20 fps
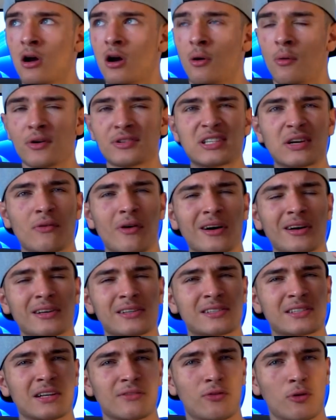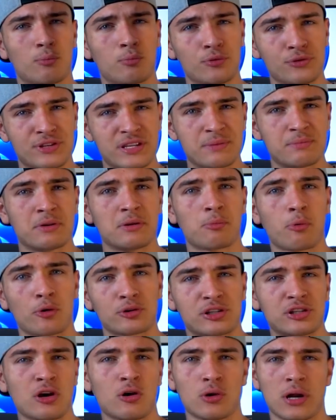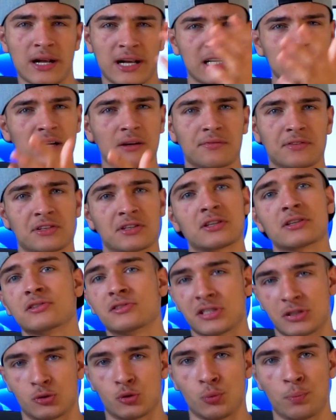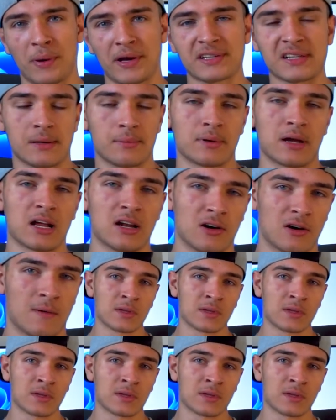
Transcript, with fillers: Comment savoir est-ce qu'il faut plus cibler le processeur ou la carte graphique C'est super simple. Alors,